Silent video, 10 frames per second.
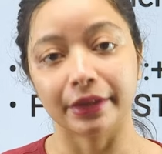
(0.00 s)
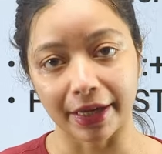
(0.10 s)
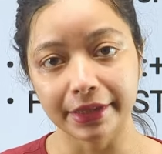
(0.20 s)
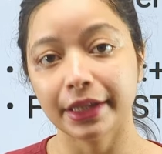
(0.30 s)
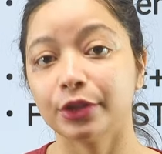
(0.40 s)

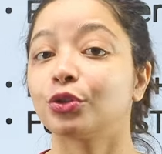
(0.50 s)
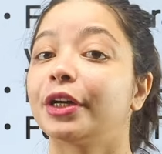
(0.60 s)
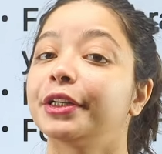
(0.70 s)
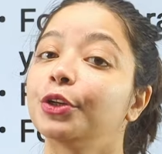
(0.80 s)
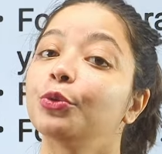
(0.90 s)
রাইট তো
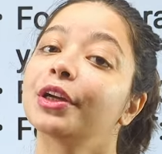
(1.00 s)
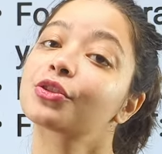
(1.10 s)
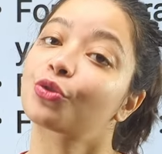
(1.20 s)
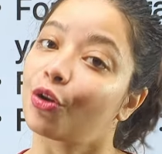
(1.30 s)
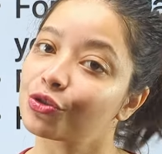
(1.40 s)
থার্টি টু
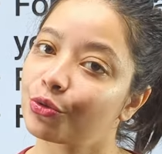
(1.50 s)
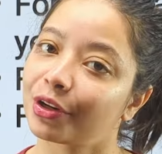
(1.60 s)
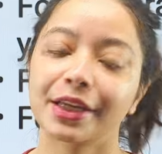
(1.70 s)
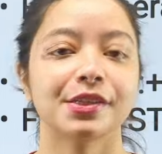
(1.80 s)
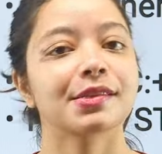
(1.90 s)
ইয়ার্স ক্রস
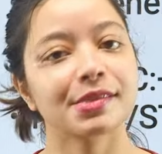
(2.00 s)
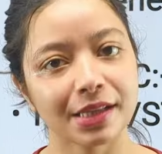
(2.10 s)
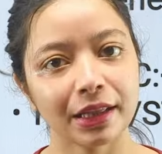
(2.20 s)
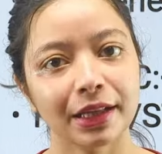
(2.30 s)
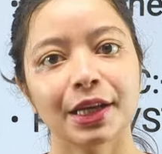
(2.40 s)
করে গেছে
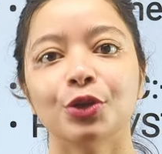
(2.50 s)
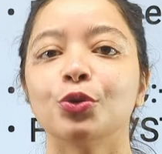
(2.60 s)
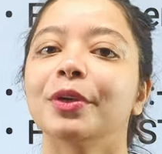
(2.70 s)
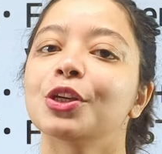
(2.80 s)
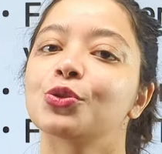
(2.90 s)
স্টিল
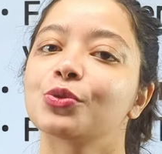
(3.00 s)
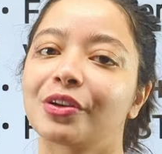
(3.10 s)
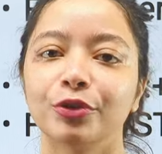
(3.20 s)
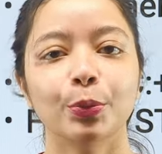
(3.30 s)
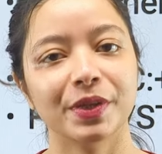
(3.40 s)
তুমি কিন্তু
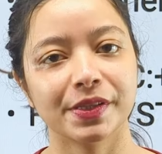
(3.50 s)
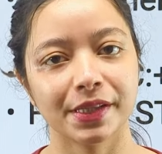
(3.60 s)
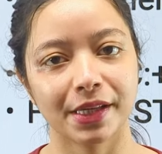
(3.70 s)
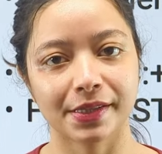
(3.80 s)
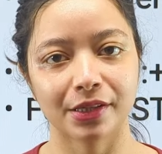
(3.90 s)

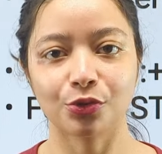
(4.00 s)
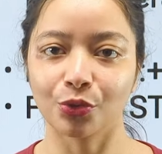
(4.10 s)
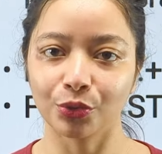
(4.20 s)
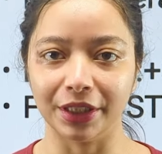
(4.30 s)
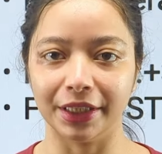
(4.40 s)
বিসিএস এর
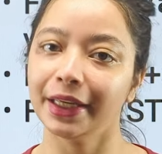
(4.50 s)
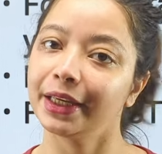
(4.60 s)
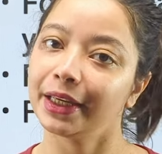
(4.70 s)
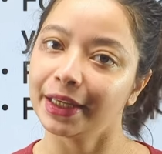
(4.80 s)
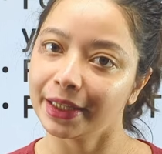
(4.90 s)
থ্রু দিয়ে
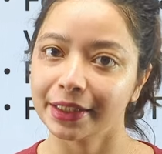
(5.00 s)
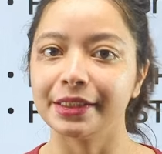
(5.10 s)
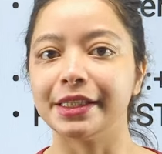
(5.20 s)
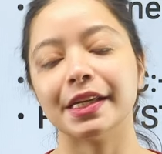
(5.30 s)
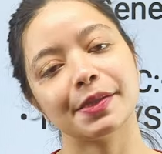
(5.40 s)

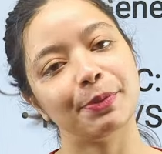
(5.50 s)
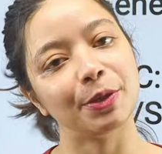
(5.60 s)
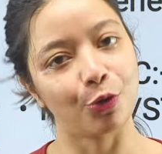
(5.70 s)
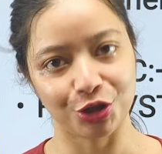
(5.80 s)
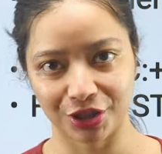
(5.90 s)

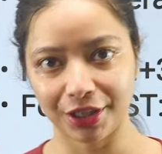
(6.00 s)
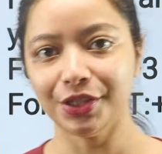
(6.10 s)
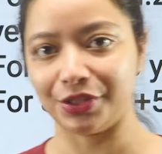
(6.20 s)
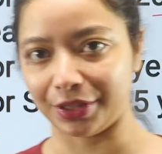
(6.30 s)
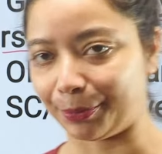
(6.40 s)
ডিএসপির পজিশনে
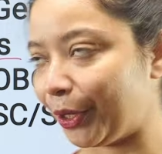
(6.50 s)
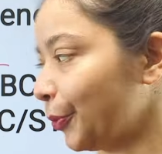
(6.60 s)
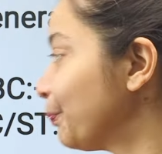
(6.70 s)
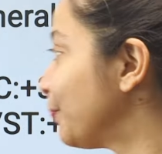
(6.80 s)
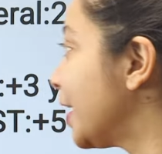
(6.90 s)
যেতে
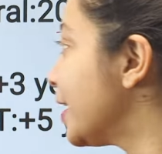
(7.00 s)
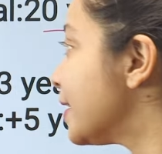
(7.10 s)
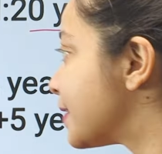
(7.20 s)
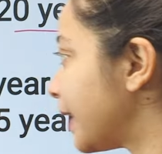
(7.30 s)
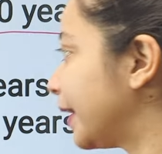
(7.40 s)
পারো
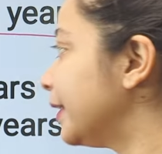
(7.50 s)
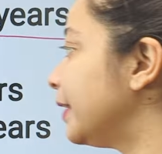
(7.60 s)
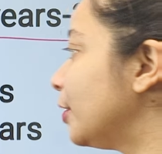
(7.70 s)
সেকেন্ড